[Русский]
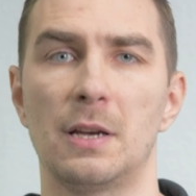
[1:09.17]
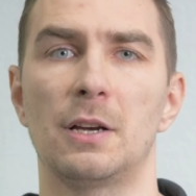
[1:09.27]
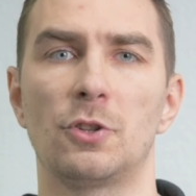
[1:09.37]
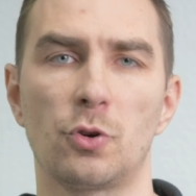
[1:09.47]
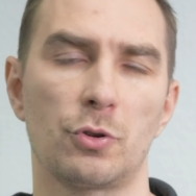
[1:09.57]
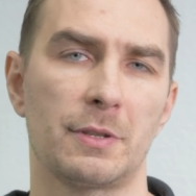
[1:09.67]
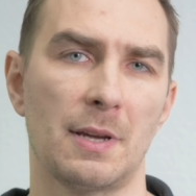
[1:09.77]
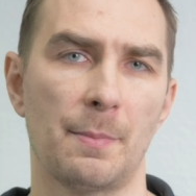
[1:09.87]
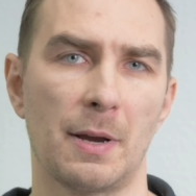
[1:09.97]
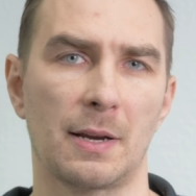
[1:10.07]
Э, то же
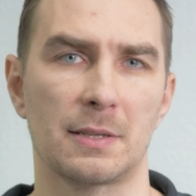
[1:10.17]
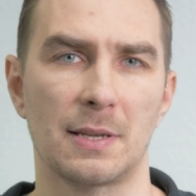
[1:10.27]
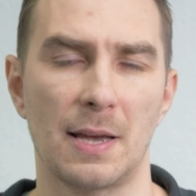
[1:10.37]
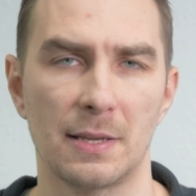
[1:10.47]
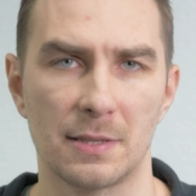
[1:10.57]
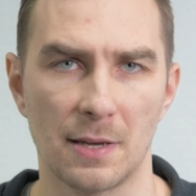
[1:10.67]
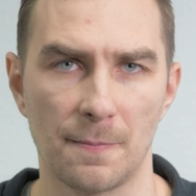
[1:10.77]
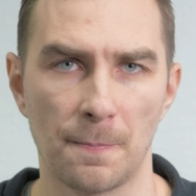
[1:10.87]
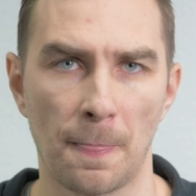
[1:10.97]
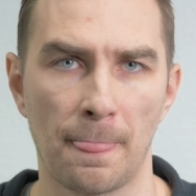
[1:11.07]
самое
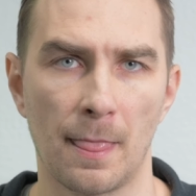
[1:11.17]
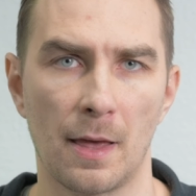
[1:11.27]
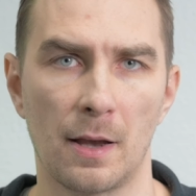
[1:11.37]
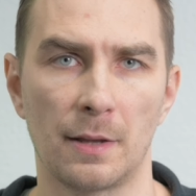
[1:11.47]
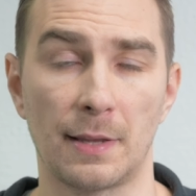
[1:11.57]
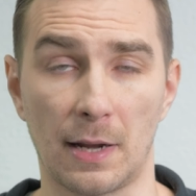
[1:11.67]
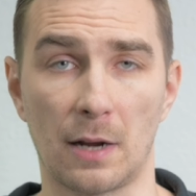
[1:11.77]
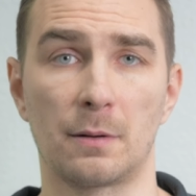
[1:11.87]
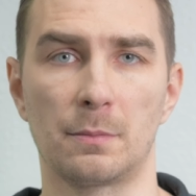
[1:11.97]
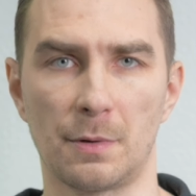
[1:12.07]
касается Э, так
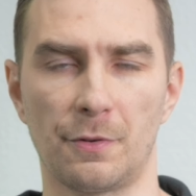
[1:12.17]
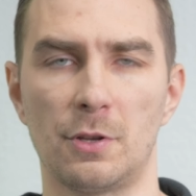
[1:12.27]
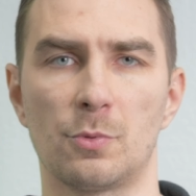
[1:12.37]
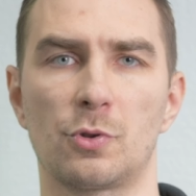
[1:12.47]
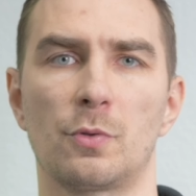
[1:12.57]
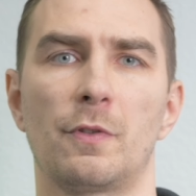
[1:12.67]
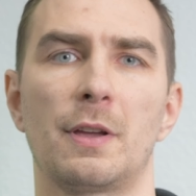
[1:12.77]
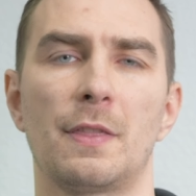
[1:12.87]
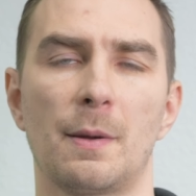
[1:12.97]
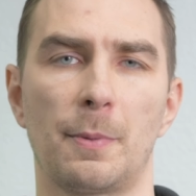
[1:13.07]
как мы видим, что
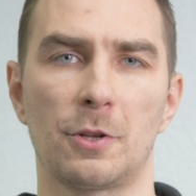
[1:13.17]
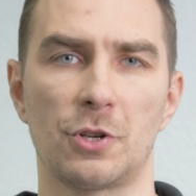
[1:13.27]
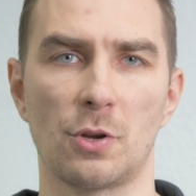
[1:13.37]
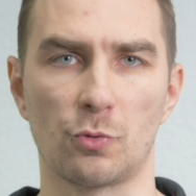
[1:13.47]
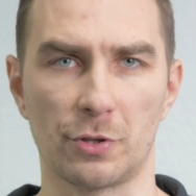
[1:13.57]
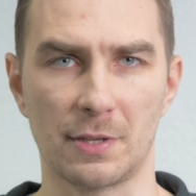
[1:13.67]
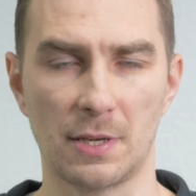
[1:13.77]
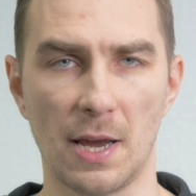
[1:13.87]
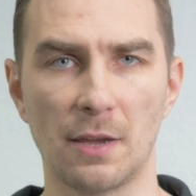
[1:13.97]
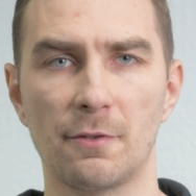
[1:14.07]
военное положение уже
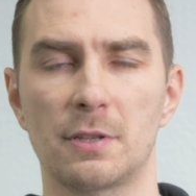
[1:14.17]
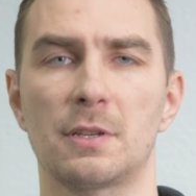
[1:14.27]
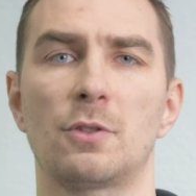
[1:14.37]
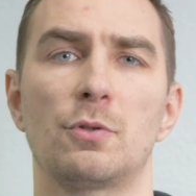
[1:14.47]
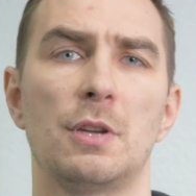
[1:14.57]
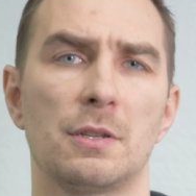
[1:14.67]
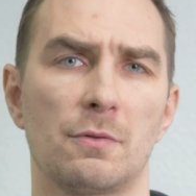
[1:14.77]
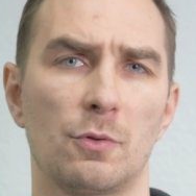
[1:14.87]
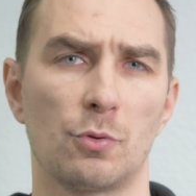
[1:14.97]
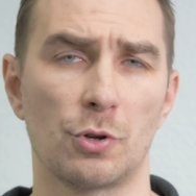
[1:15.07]
затягивается, оно
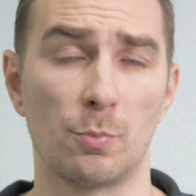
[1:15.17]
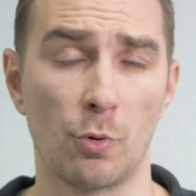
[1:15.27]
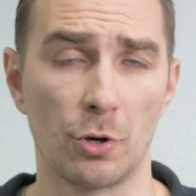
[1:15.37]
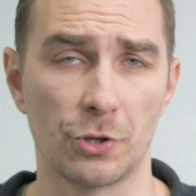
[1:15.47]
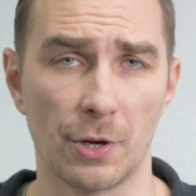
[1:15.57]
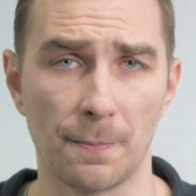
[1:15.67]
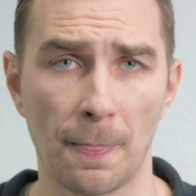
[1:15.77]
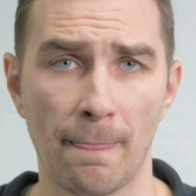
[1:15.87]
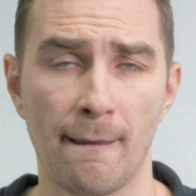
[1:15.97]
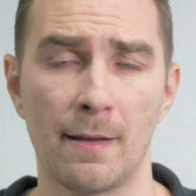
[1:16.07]
действует уже больше
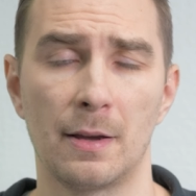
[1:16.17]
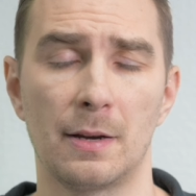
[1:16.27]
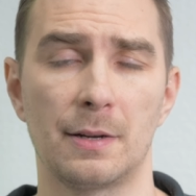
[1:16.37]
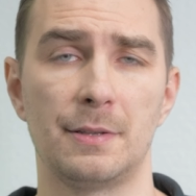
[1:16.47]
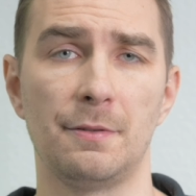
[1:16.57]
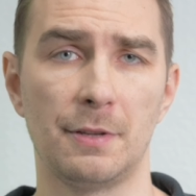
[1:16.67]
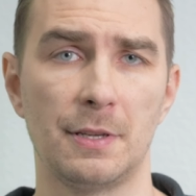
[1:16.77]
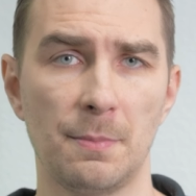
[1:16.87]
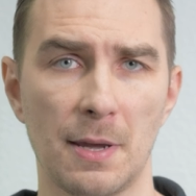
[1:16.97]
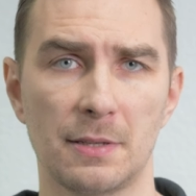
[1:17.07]

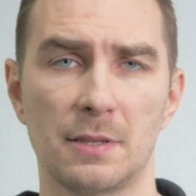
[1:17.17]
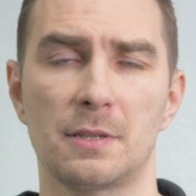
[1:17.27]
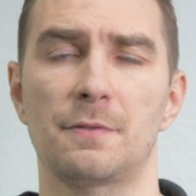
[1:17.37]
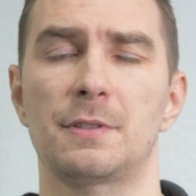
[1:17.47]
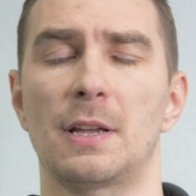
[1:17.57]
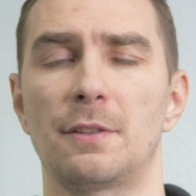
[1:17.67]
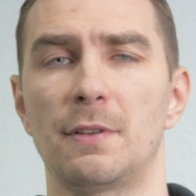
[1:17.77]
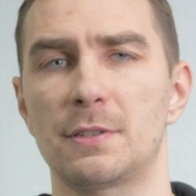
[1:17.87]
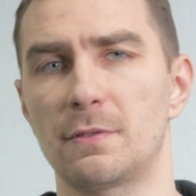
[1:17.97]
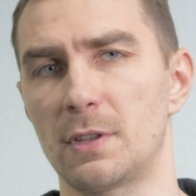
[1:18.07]
9 э, месяцев.
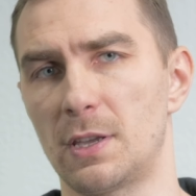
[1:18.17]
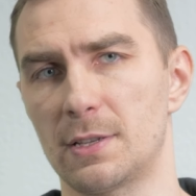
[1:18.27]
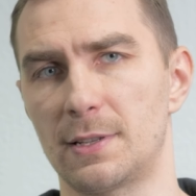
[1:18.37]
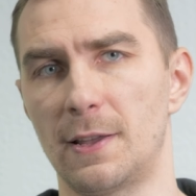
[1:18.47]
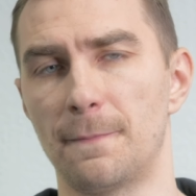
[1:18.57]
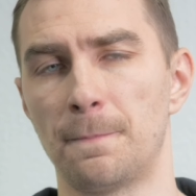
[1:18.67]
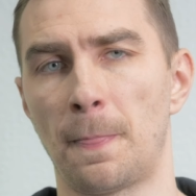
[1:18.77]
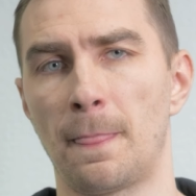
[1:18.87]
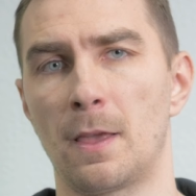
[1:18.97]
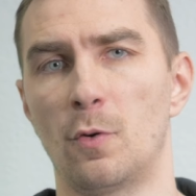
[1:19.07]
Соответственно, если
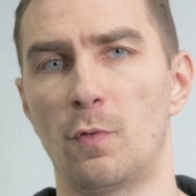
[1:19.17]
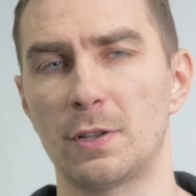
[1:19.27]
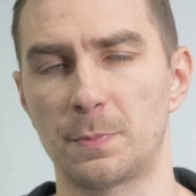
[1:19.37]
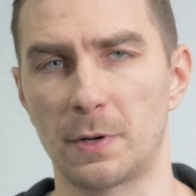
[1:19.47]
у вас